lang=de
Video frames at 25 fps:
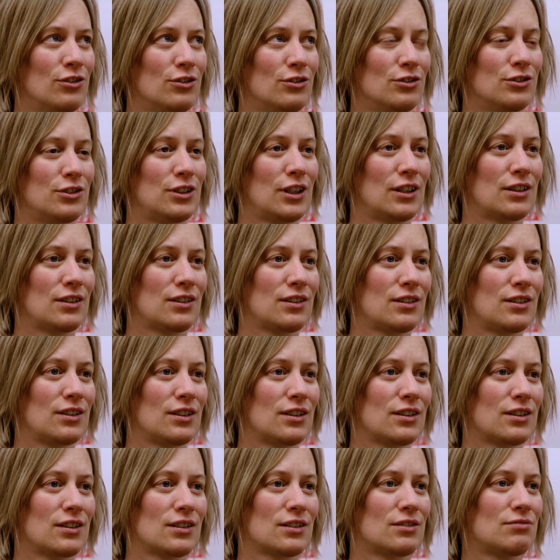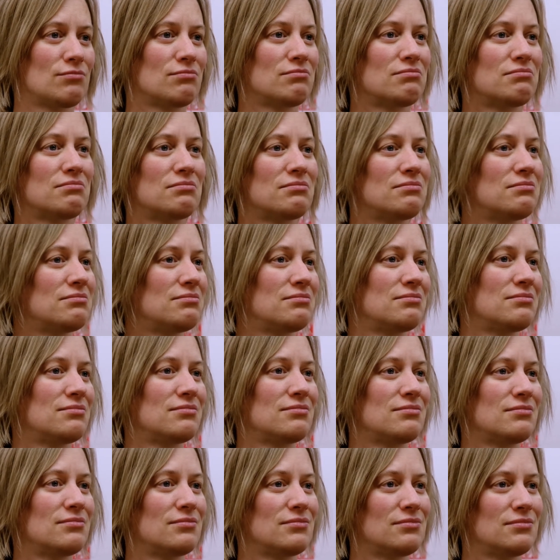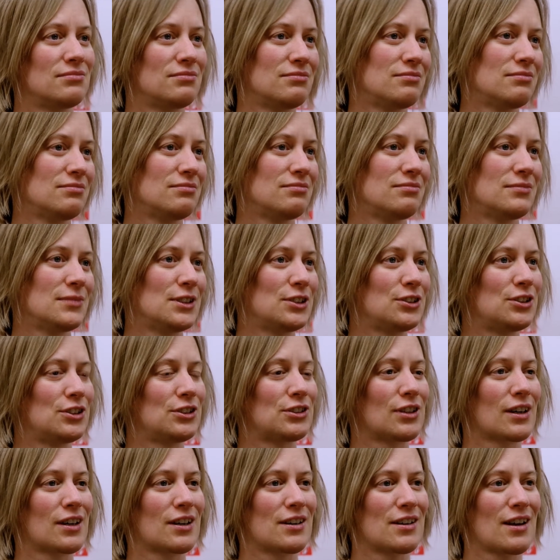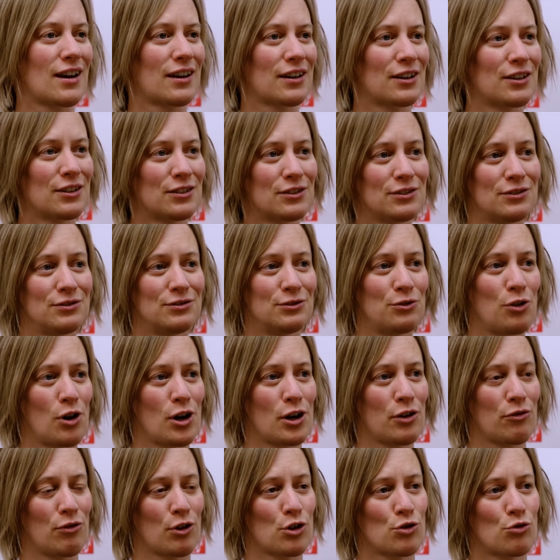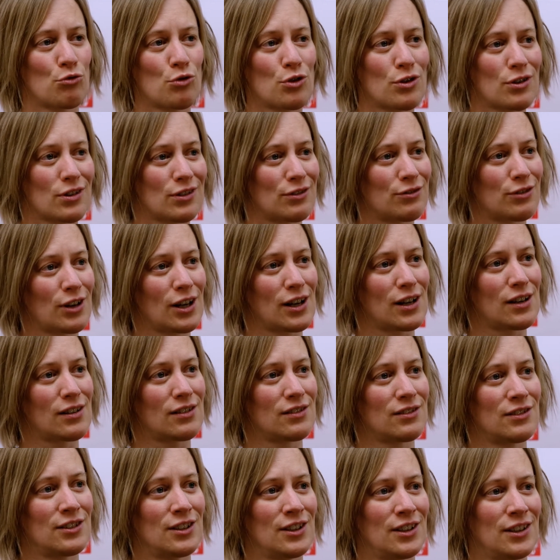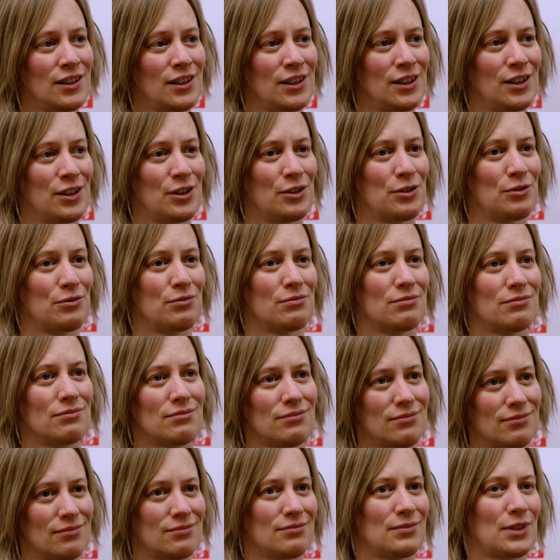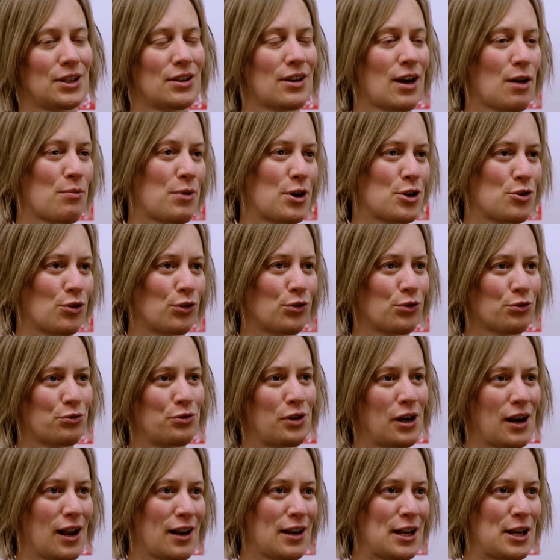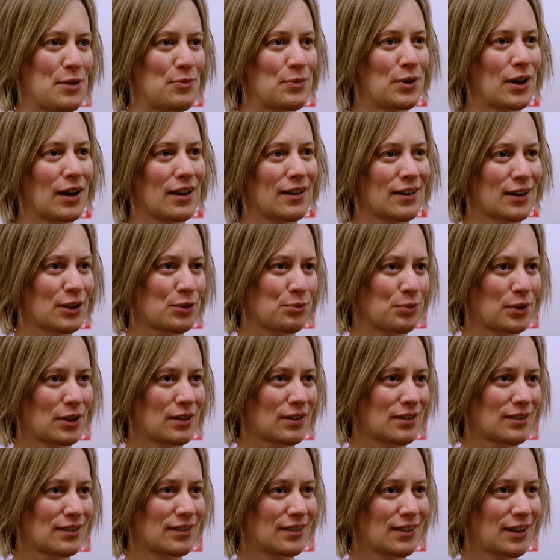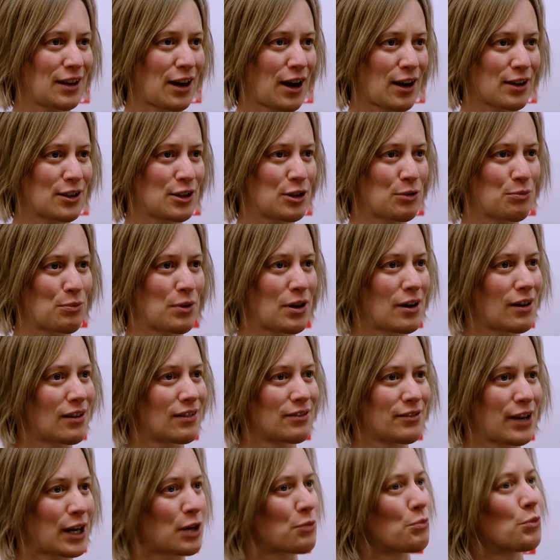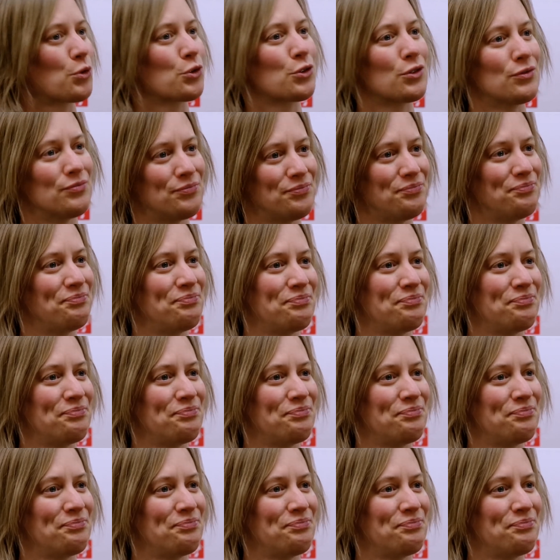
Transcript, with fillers: und jetzt ähm, ist dieser Gedanke völlig verschwunden, weil man dabei schon so viel erleben kann, dass man gar nicht mehr weg muss.